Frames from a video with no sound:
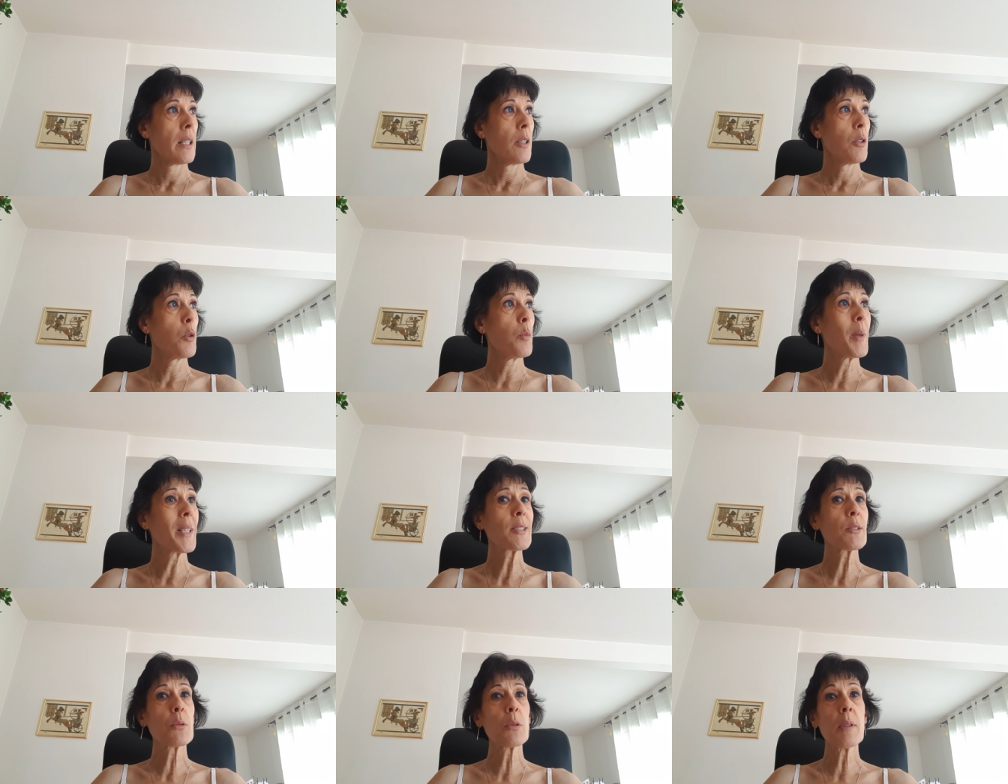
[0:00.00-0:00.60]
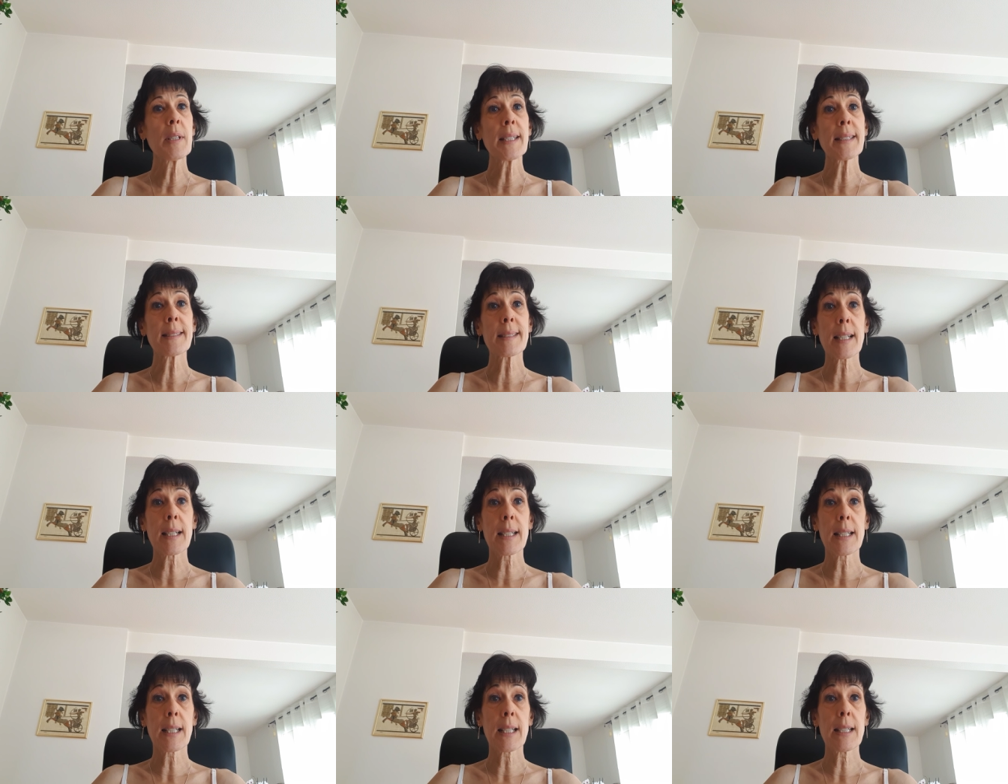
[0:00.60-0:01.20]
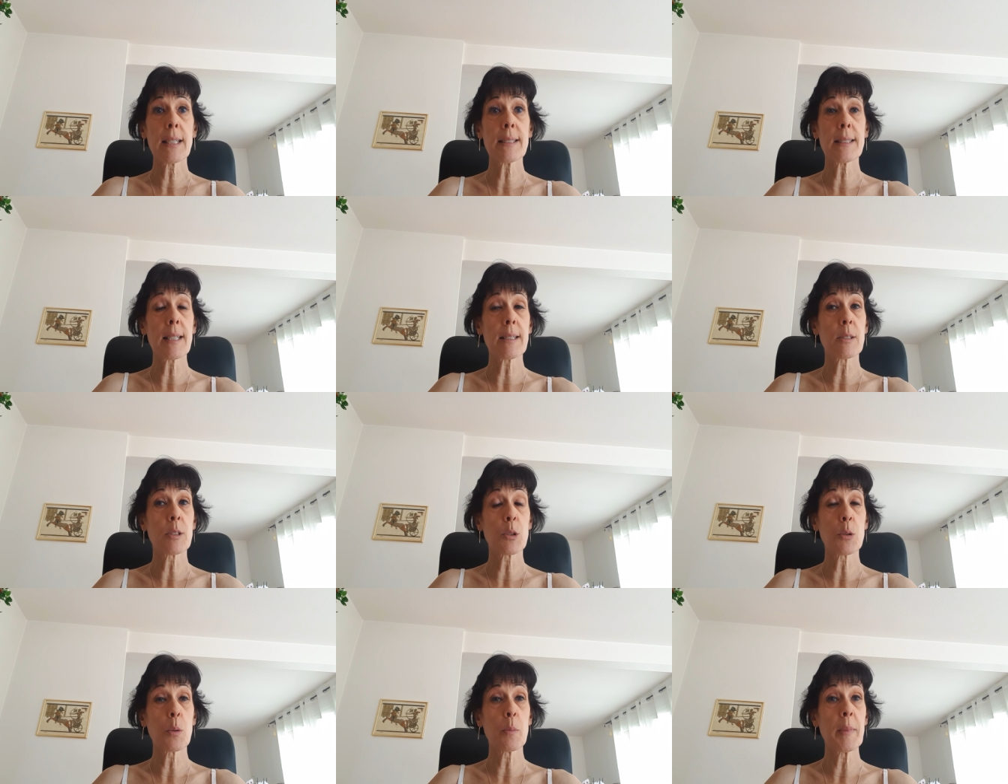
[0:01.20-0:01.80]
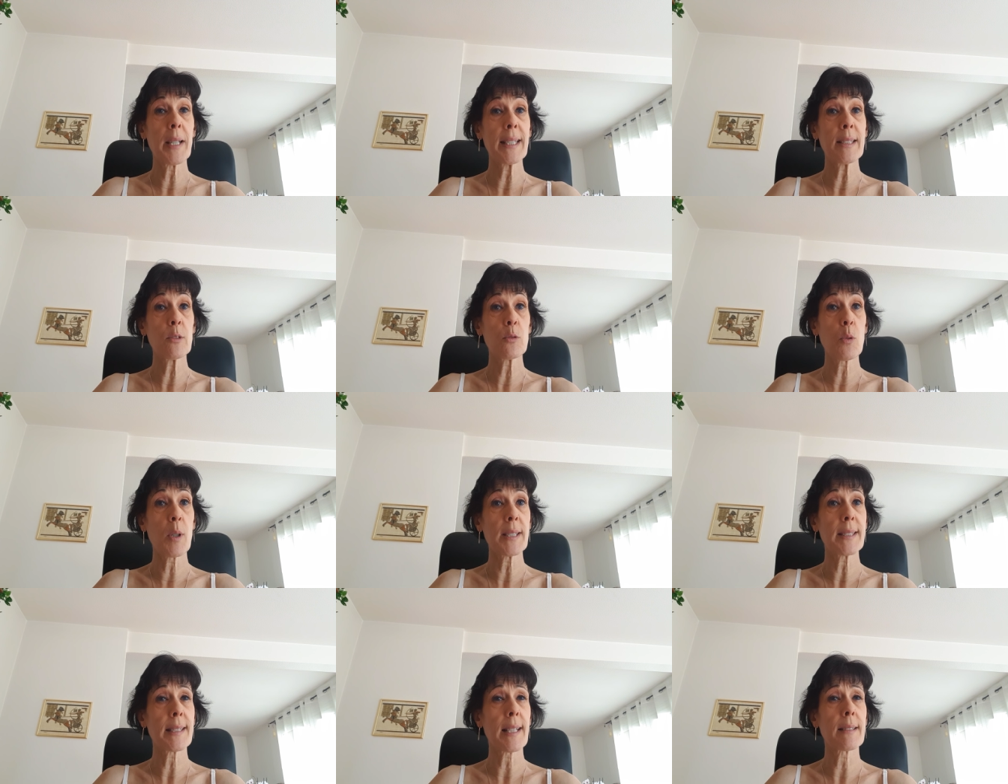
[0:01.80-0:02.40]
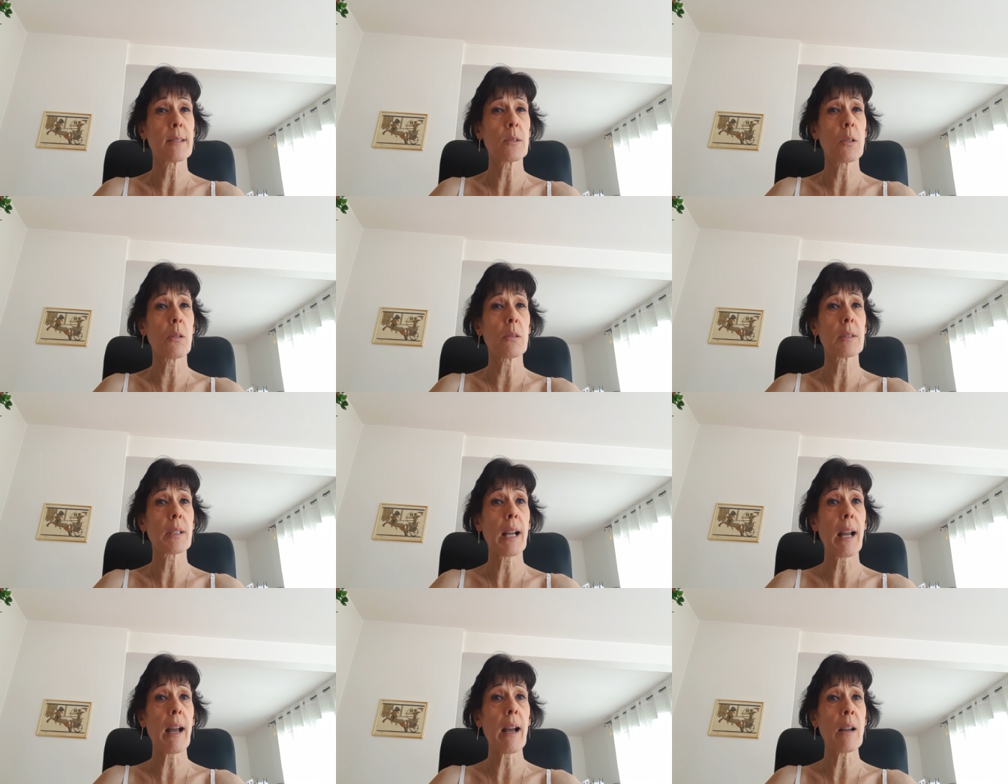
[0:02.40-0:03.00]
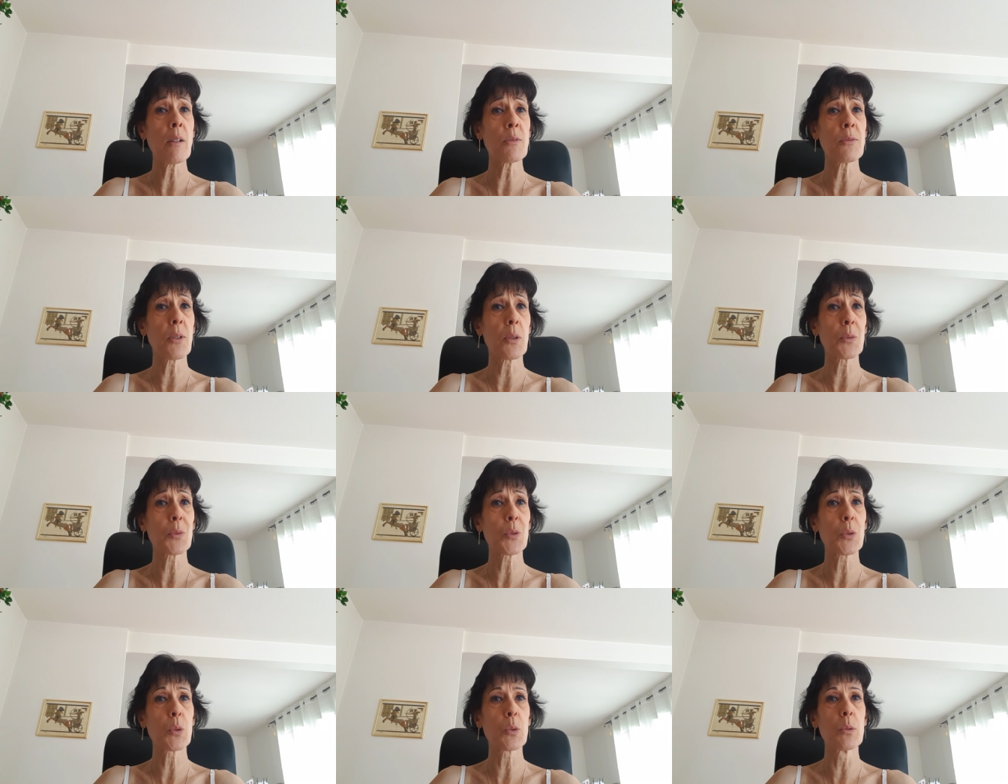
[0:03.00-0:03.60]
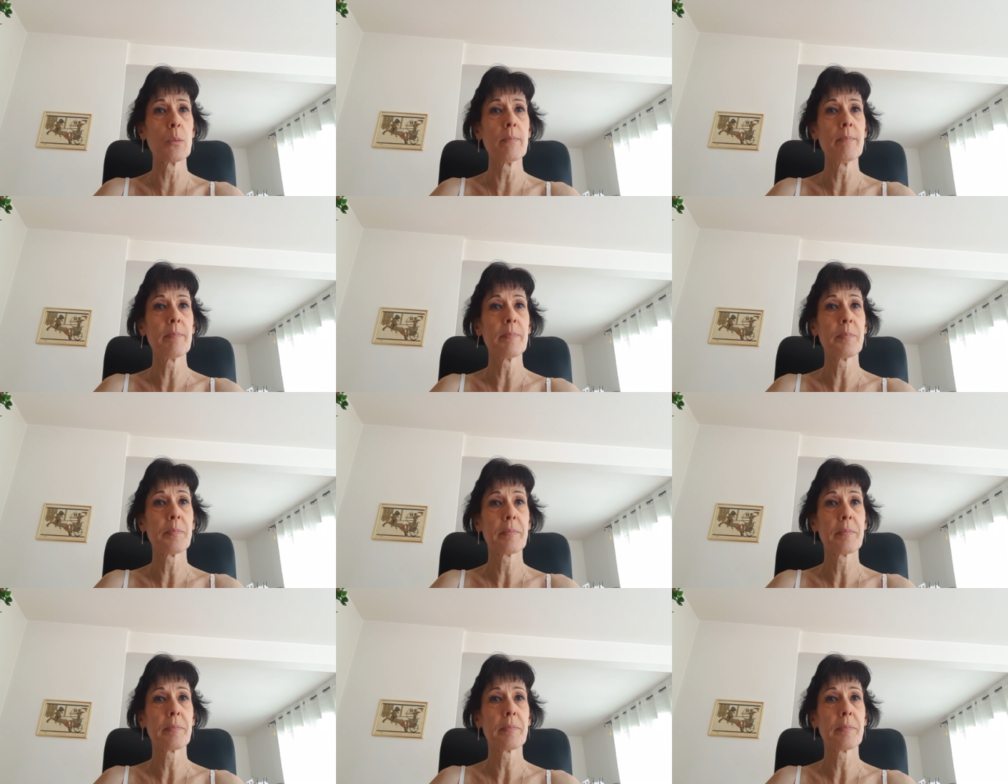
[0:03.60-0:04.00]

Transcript: Le masculin sacré, cette semaine, doit s'attendre avant tout,